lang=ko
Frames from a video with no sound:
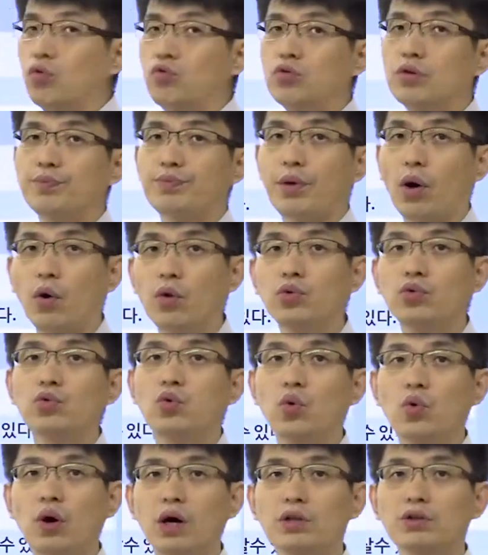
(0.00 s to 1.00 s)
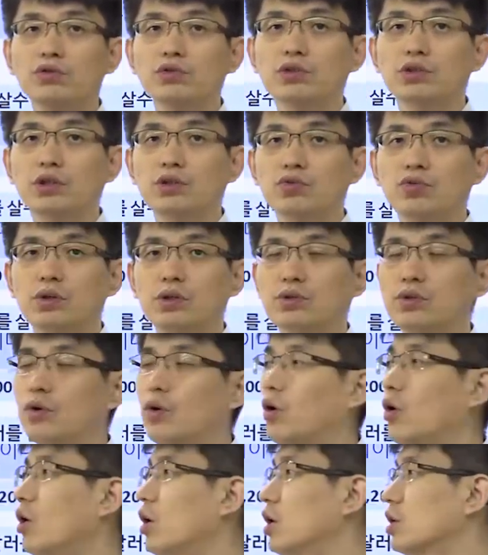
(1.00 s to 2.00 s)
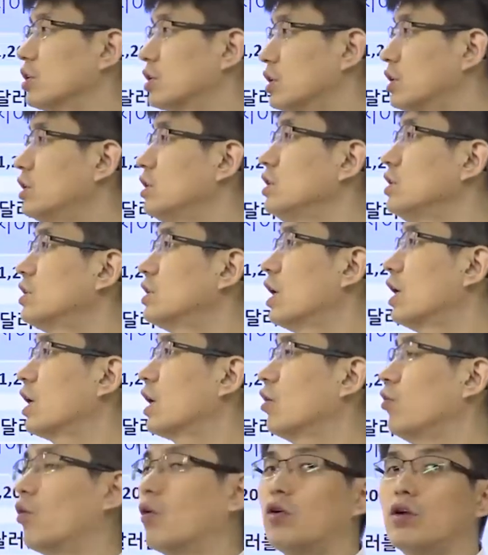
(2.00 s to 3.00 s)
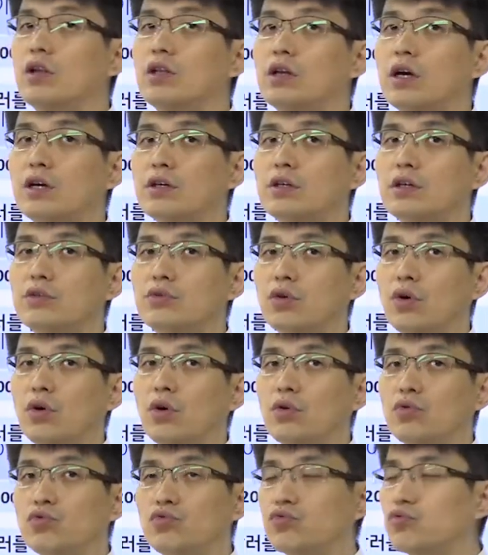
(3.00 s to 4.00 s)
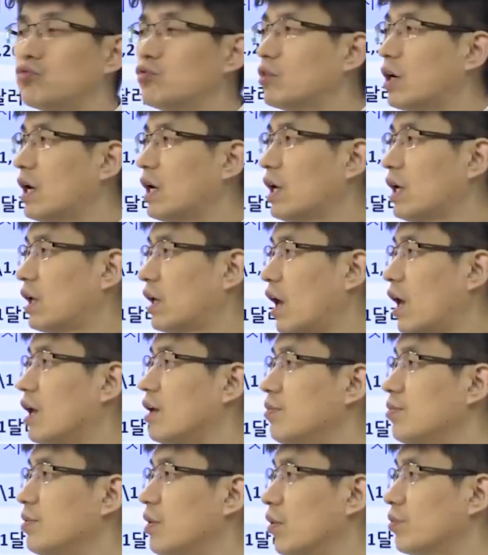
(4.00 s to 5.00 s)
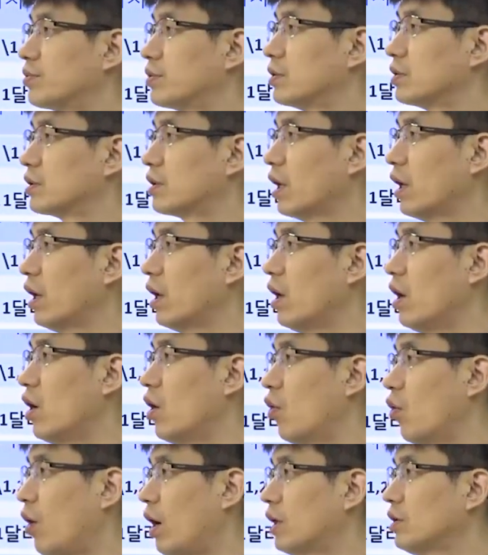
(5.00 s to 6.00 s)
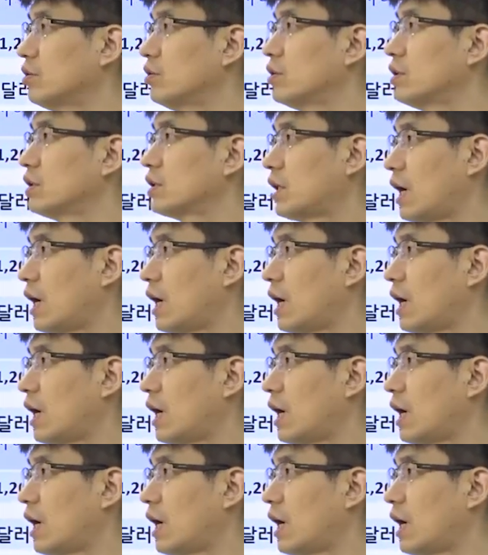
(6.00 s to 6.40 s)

우리 변동환율 제도에서 시장의 원리에 의해서 누군가의 개입이 없을 때 환율이